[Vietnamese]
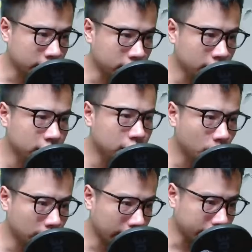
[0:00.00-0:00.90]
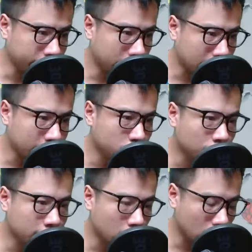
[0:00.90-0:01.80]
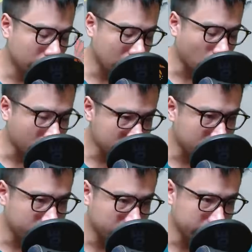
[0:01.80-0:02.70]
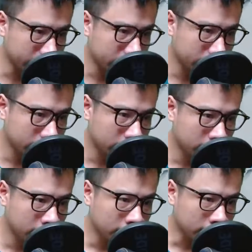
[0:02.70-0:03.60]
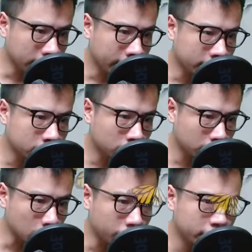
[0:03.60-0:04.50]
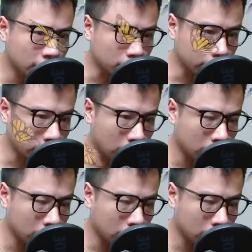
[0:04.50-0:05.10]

Cảnh giới tử huyền cảnh viên mãn trong mắt họ là quá xa vời. Nghĩ đến trong kiểu vĩ tộc bọn